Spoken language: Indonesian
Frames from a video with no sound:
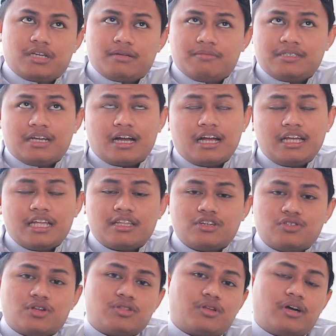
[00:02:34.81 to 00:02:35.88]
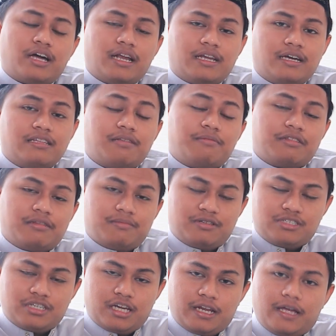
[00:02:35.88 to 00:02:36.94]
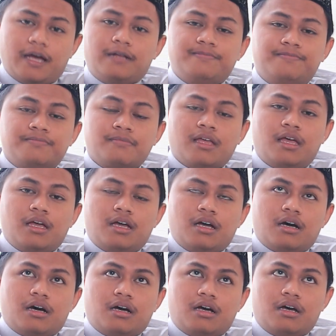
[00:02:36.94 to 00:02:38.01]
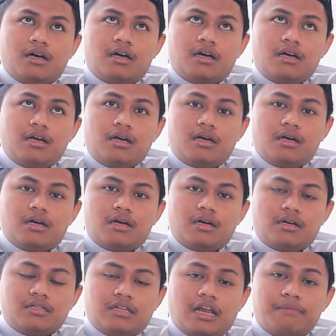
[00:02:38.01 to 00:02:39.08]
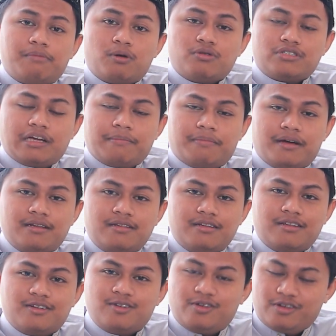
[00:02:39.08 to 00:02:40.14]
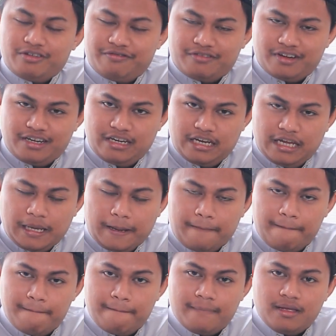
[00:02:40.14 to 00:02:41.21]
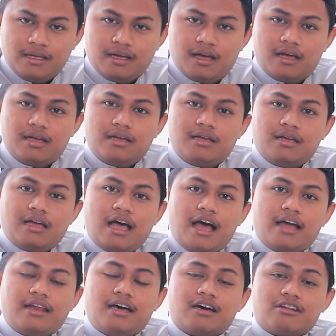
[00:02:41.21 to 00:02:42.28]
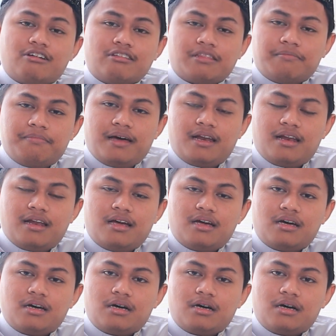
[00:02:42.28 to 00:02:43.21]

Misalkan kita contohkan ya teman-teman sekalian uh, dalam pengucapan huruf ra ini. Uh, ada ro tebal,